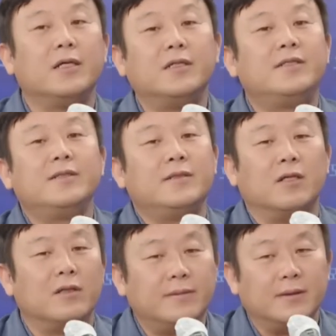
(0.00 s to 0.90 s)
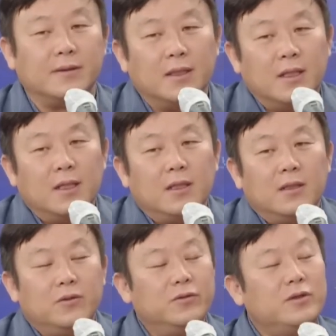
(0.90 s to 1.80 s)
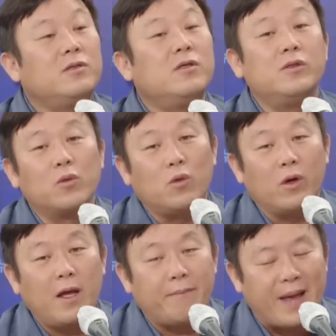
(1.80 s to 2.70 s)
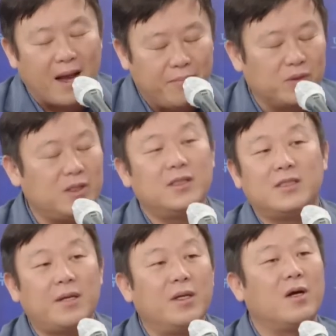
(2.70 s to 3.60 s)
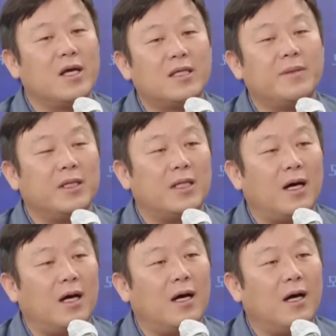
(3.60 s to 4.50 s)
이것은 여러분 윤석열 정권의 100% 책임이라고 해야 됩니다.